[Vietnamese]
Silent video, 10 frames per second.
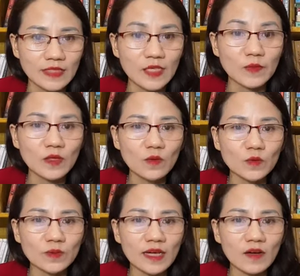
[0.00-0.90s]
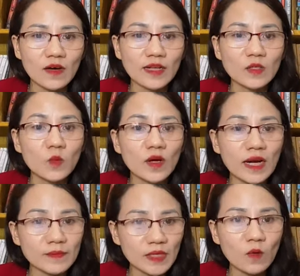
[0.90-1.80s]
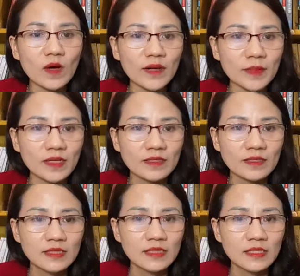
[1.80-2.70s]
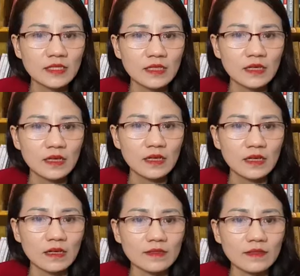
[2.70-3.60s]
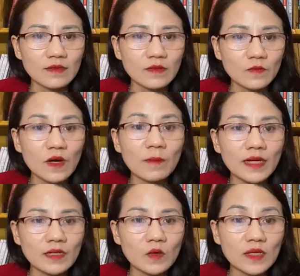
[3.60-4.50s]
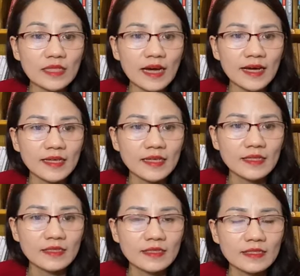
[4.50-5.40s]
vì tiềm thức của chúng ta nó ăn thông qua năm giác quan mà ờ, do qua mắt qua tai